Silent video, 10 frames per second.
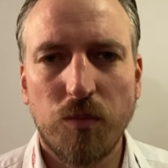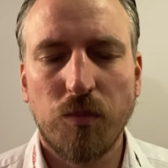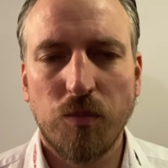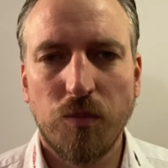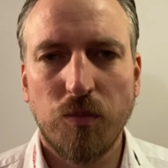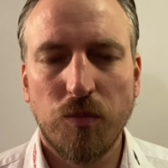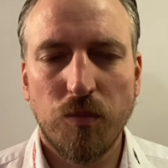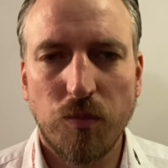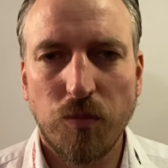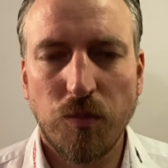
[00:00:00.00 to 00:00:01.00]
willst damit
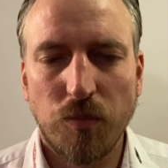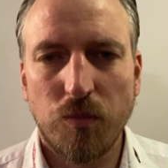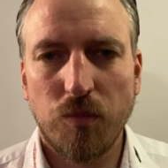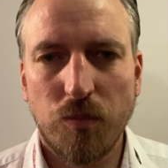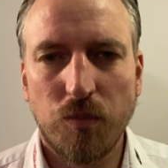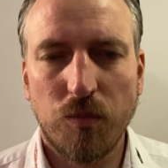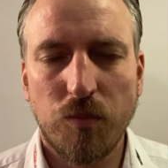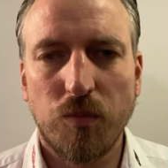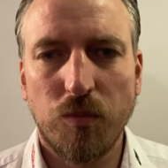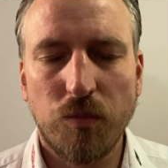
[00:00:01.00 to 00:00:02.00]
oft ein Zeichen auch
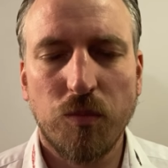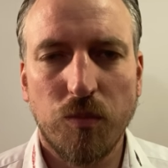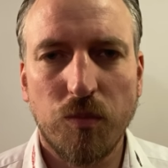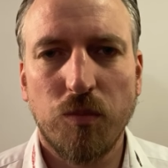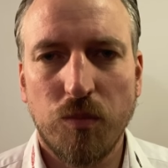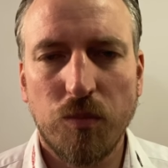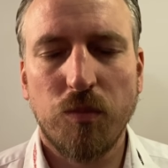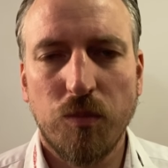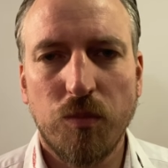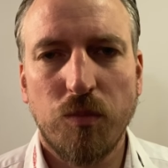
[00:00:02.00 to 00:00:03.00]
setzen, so ein Hello
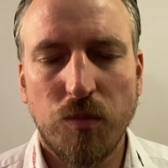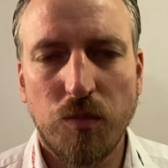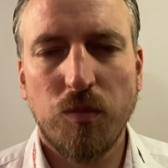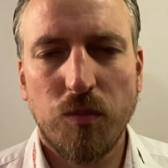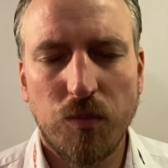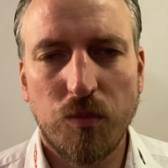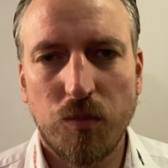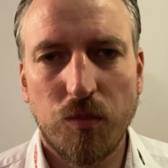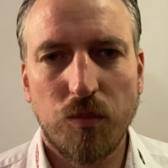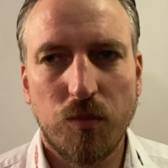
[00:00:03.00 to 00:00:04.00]
Wach für die
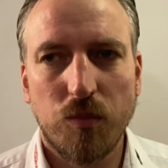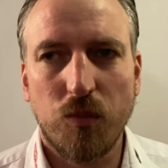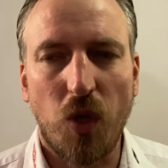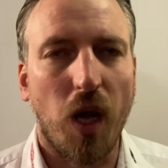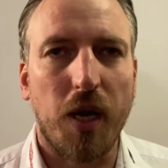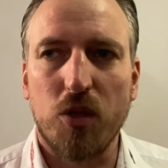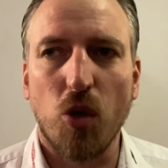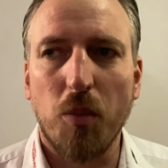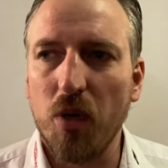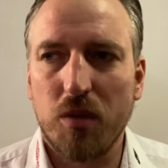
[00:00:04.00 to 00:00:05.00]
Mannschaft. Ja, der
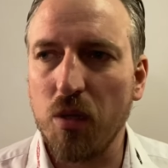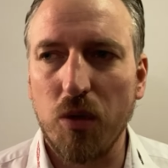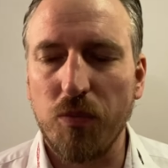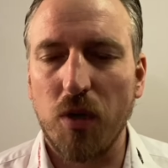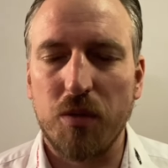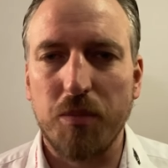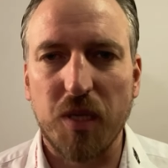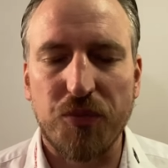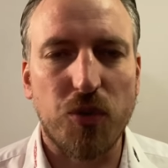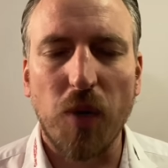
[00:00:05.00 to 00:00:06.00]
Tom hat äh, über, den
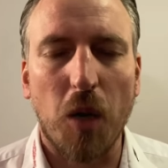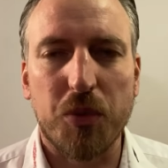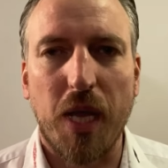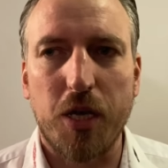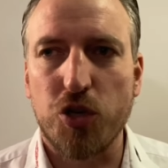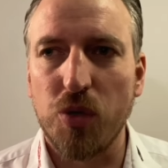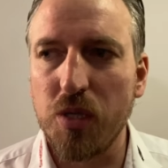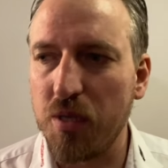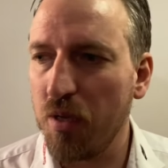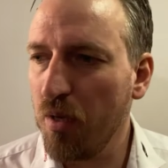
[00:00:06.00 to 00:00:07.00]
trifft überhaupt keine
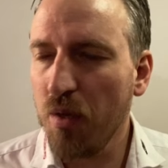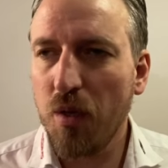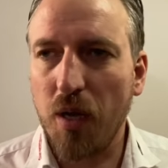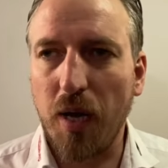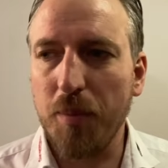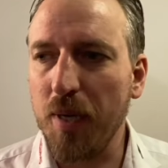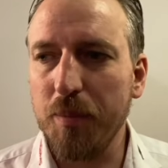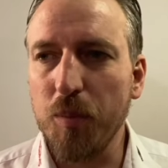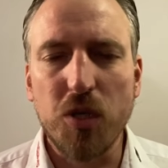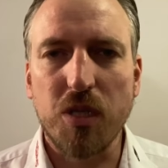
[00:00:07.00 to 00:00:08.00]
Schuld. Aber
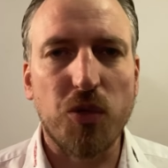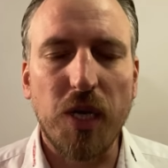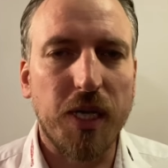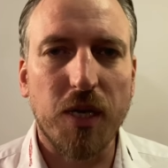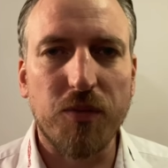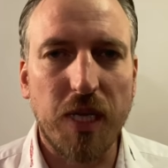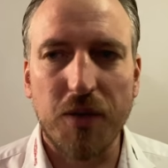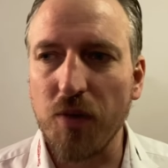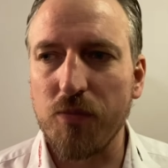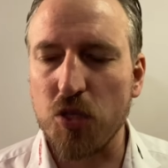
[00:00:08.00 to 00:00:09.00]
man muss natürlich
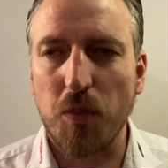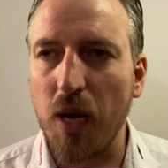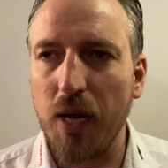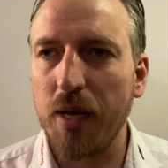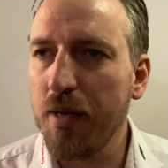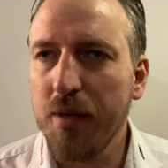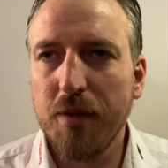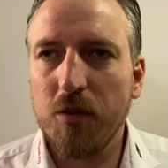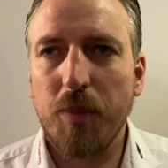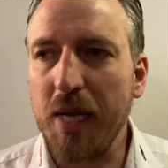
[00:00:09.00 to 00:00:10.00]
irgendwann was machen
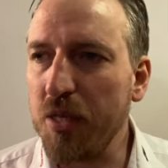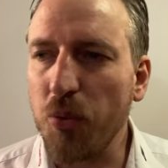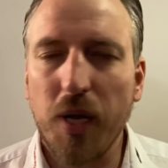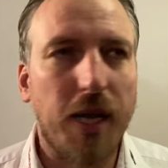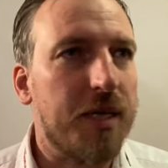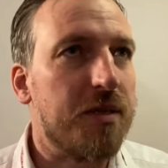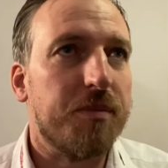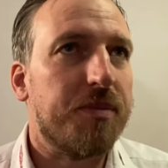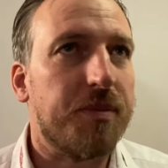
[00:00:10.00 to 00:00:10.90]
bei den Tore. Also